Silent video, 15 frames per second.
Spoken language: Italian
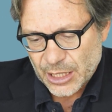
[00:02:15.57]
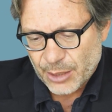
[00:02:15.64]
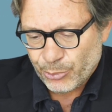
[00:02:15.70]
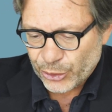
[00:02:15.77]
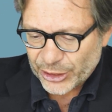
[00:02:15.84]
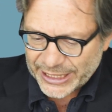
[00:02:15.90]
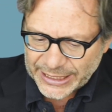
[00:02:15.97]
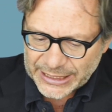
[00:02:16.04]

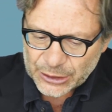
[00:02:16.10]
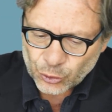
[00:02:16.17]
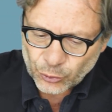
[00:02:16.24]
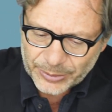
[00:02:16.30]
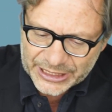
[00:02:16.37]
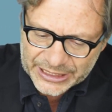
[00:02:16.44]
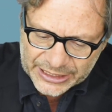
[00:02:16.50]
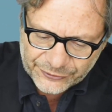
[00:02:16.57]
poiché
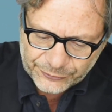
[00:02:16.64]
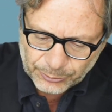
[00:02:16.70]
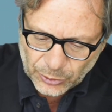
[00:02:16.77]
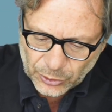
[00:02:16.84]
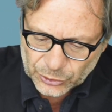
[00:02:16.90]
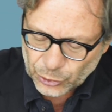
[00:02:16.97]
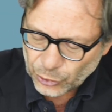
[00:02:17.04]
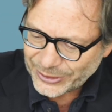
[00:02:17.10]

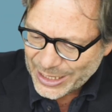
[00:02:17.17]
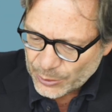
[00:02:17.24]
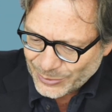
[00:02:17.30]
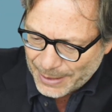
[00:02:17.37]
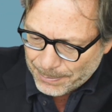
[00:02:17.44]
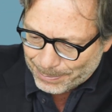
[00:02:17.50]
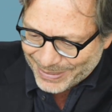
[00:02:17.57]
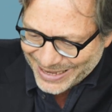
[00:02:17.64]
l'illuminismo non è
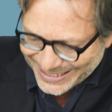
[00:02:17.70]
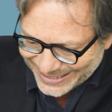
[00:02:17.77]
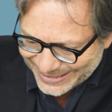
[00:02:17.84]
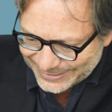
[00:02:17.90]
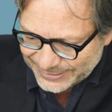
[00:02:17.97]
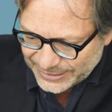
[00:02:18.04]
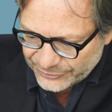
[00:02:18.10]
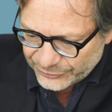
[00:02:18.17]
una
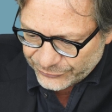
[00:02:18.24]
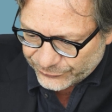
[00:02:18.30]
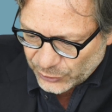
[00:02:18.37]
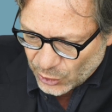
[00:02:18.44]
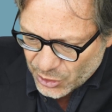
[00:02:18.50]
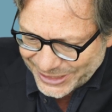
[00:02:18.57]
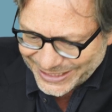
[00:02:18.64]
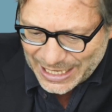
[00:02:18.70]
parentesi
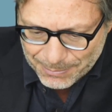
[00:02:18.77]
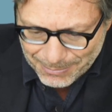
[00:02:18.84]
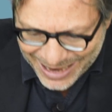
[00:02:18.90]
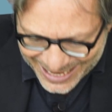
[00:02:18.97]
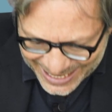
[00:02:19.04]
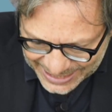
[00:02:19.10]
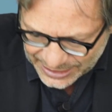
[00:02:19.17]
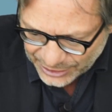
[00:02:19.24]
storica
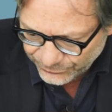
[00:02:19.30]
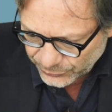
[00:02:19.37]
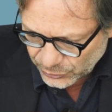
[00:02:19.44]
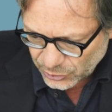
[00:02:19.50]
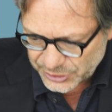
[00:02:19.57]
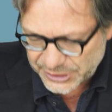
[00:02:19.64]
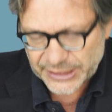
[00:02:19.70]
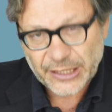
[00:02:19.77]
ma è la
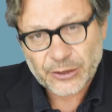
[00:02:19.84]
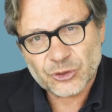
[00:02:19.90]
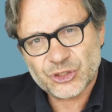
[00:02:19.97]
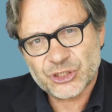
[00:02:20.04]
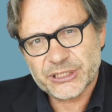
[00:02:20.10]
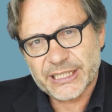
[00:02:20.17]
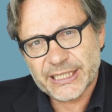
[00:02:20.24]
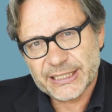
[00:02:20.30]
storia
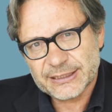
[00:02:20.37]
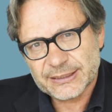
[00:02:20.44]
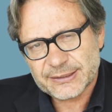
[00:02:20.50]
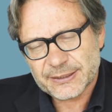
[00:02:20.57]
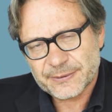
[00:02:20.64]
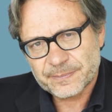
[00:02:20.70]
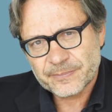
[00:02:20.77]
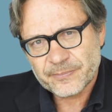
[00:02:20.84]
dell'Occidente.